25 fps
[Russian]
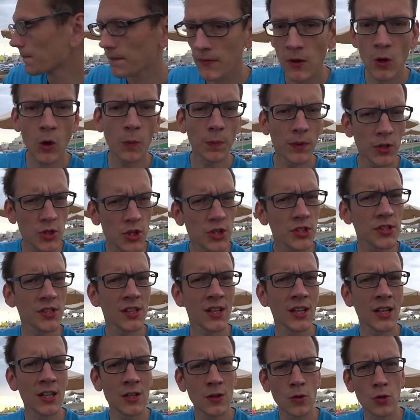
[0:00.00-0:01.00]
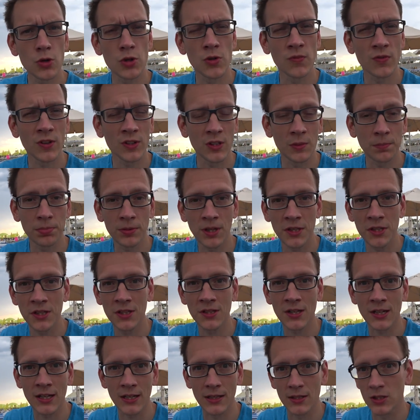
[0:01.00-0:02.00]
И он мне, честно говоря, не очень в этом
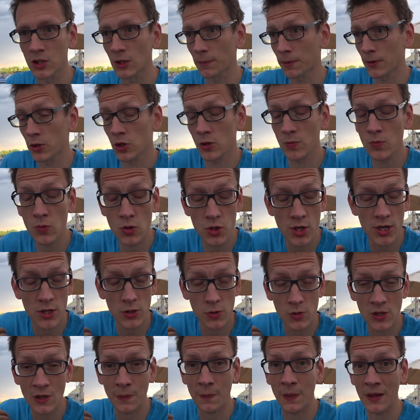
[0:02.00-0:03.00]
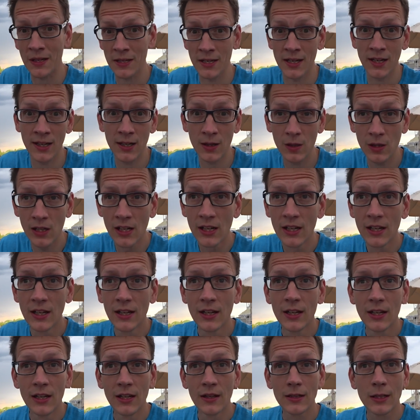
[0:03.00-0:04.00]
плане нравится. А почему же я сюда поехал?
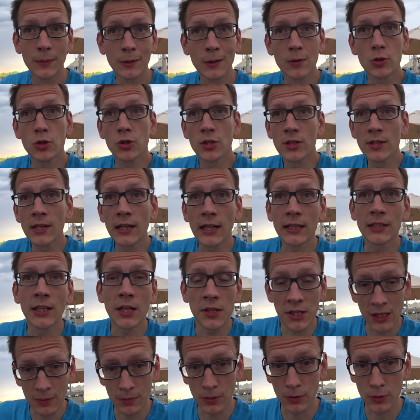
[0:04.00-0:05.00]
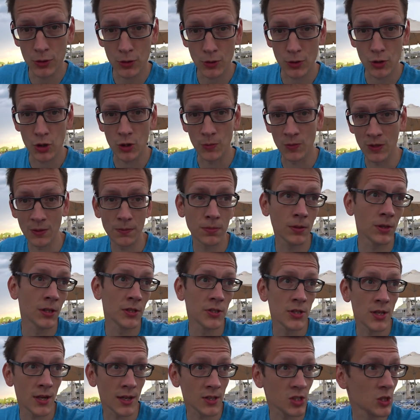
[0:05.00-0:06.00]
Да потому что я никогда не был в Сочи. Мне было
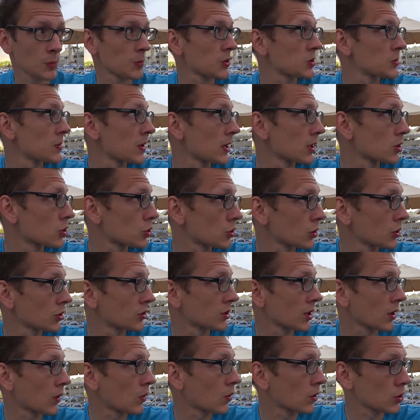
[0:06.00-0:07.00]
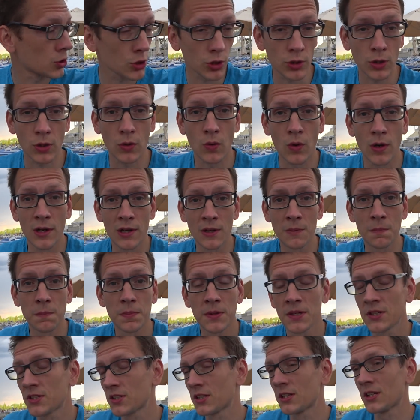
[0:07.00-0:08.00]
интересно посмотреть, что это такое, что такое
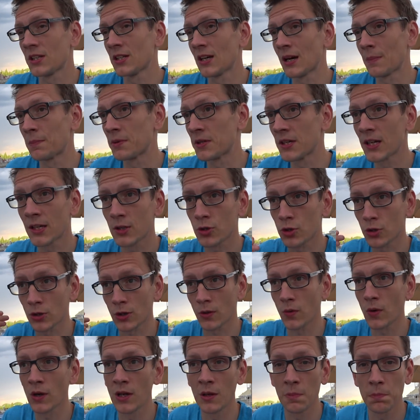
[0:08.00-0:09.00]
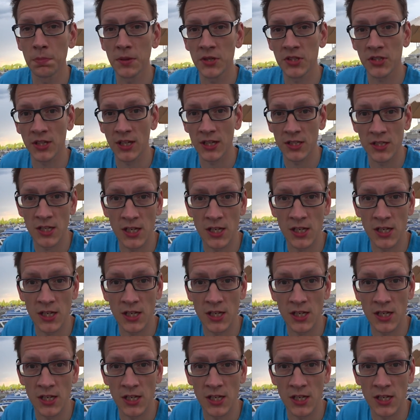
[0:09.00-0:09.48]
олимпийский объект, что такое олимпийская